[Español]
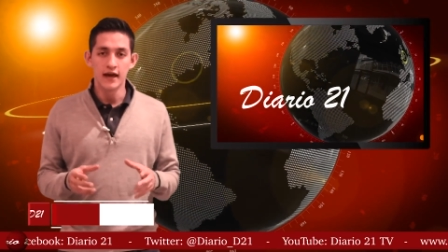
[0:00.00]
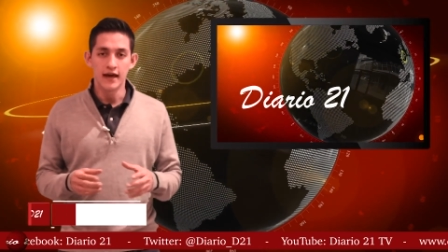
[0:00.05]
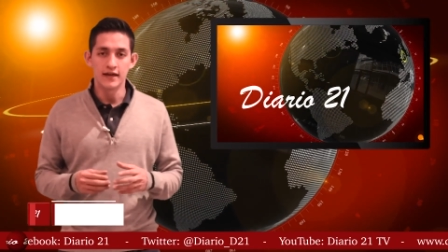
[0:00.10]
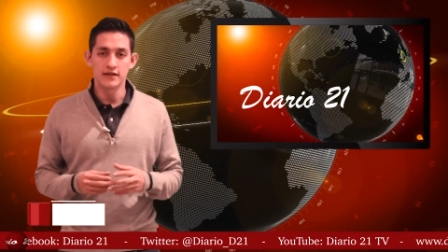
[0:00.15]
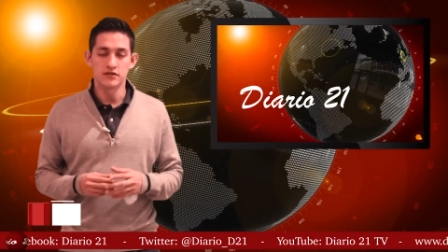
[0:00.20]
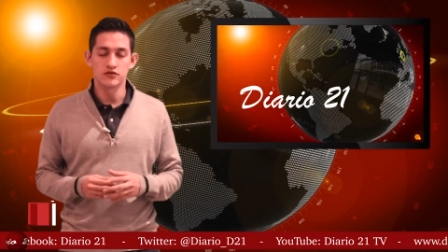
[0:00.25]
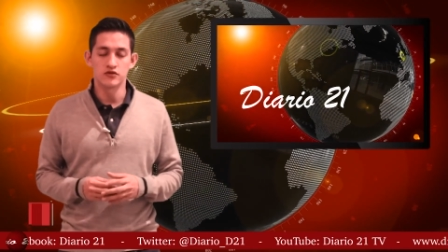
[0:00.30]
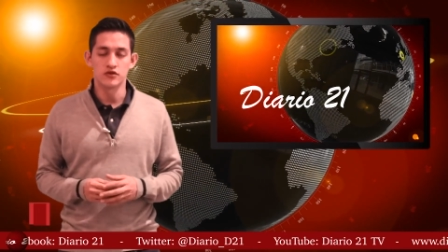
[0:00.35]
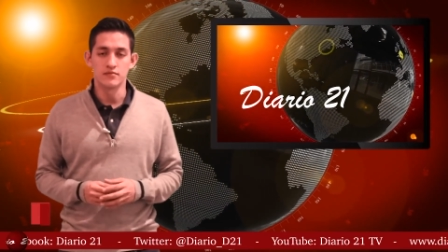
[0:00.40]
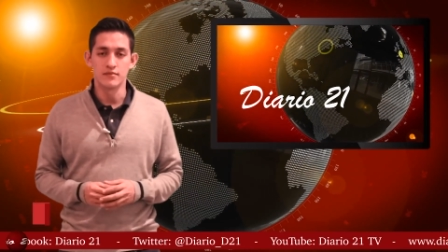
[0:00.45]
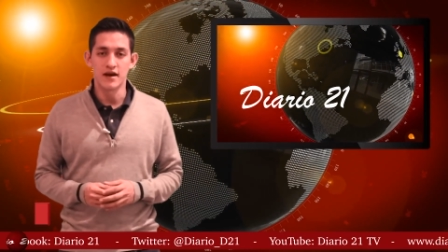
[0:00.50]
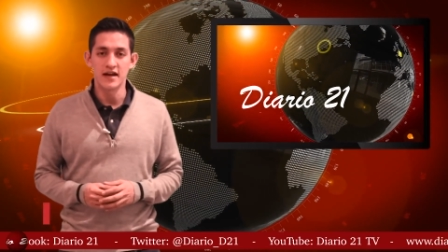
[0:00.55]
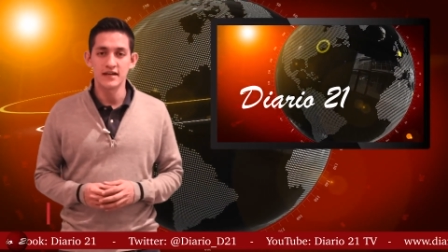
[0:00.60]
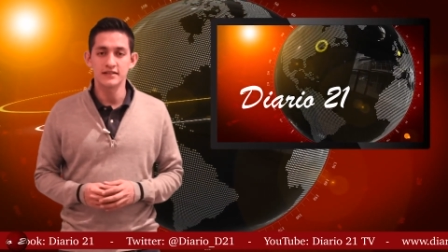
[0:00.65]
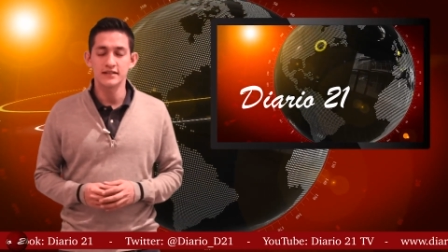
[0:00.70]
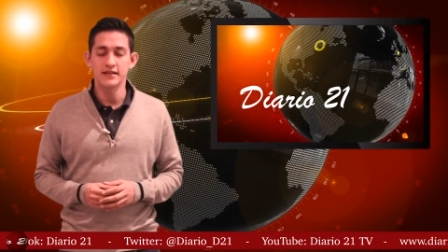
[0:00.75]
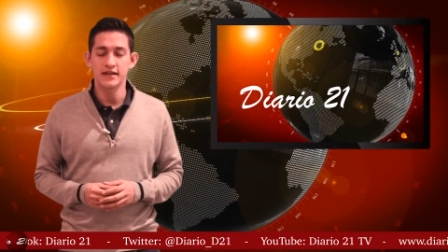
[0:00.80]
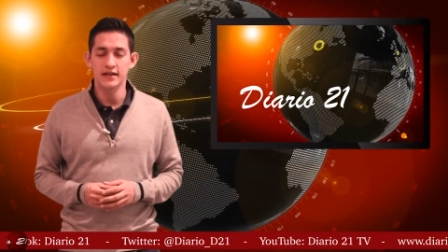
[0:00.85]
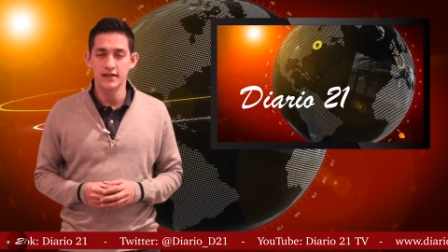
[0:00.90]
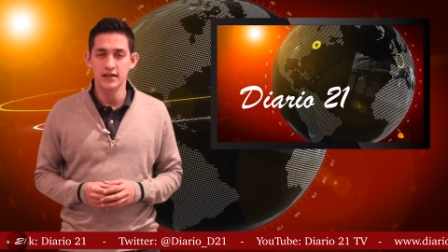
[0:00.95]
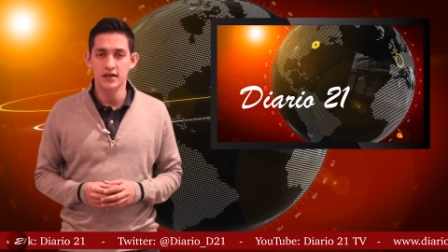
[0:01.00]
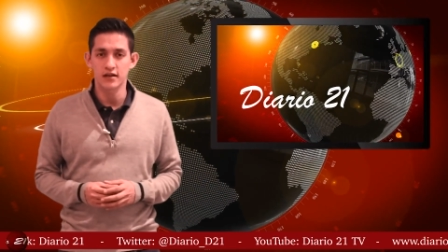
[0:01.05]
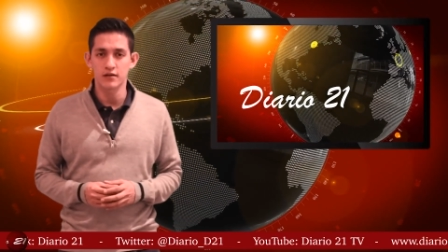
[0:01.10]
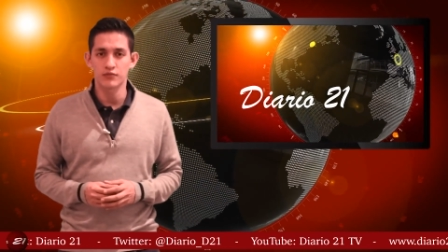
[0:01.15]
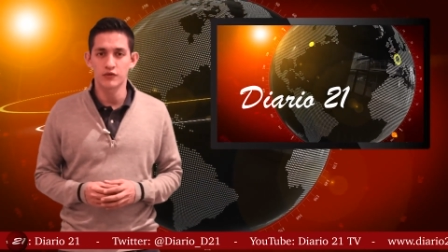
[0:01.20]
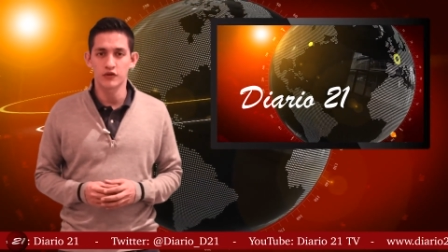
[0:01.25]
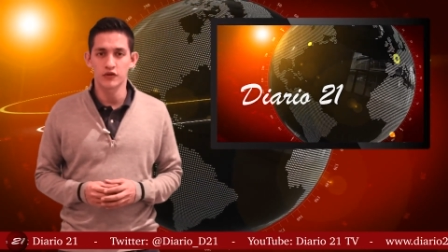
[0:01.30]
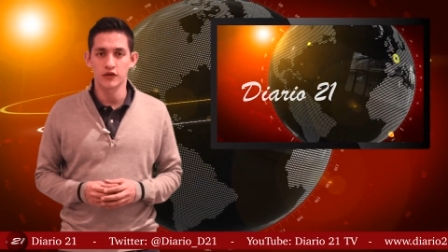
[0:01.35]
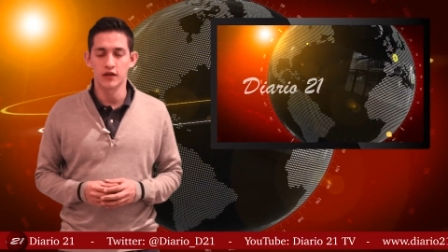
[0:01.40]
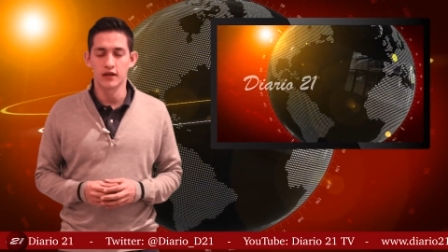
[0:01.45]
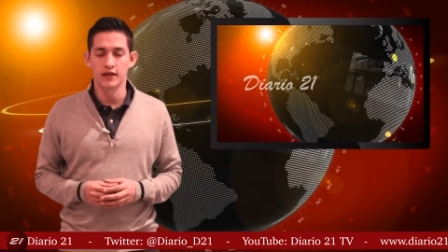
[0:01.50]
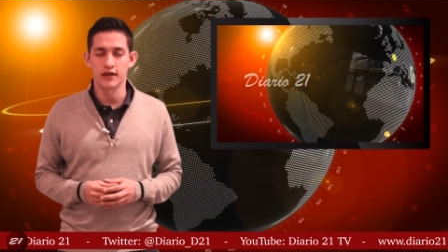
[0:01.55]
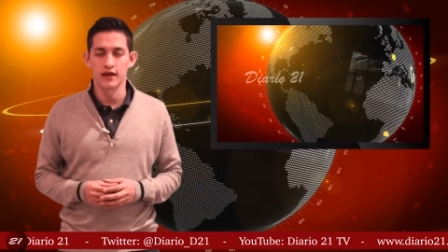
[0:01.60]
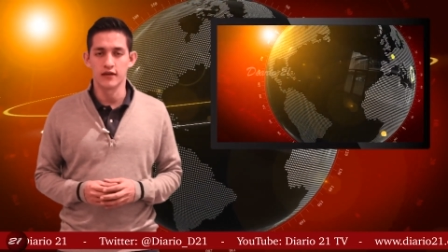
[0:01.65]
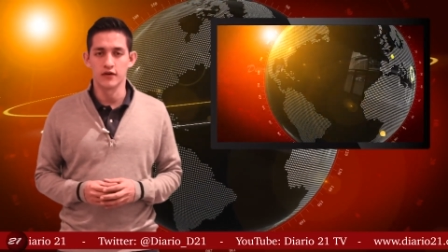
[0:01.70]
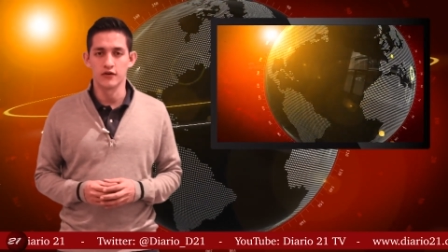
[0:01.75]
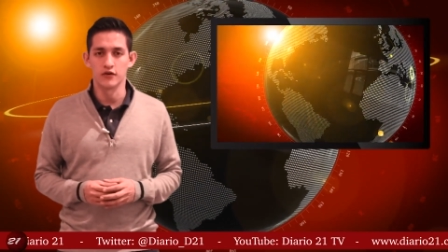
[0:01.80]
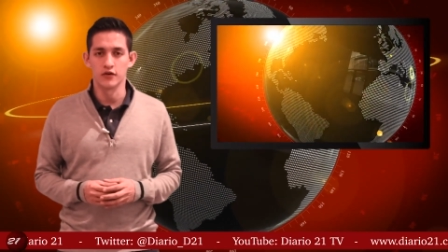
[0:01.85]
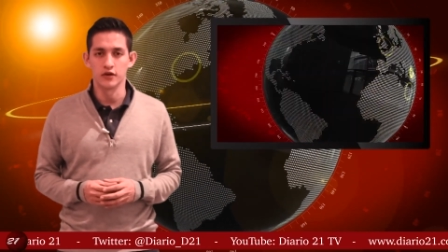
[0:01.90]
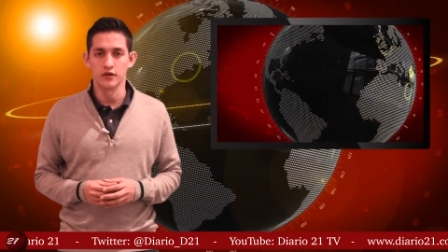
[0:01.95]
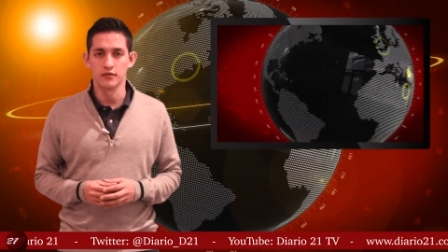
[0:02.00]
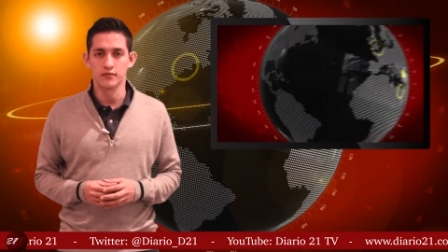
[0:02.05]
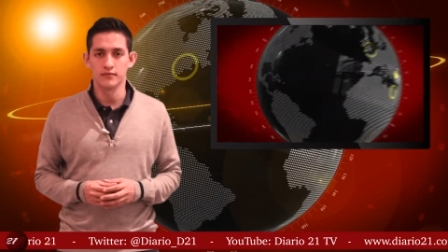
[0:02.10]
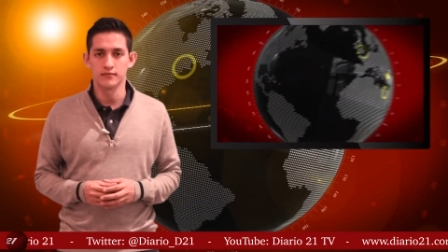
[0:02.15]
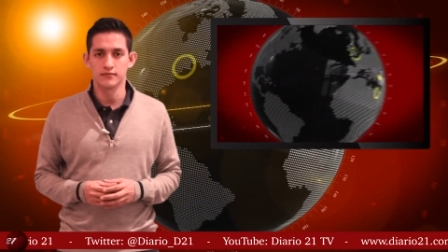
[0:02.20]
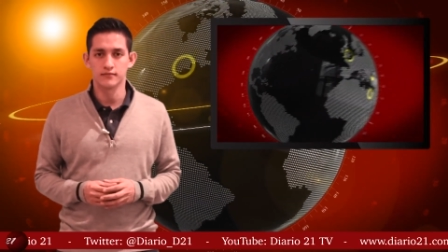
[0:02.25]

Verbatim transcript: Esto y más en el reporte del día de hoy.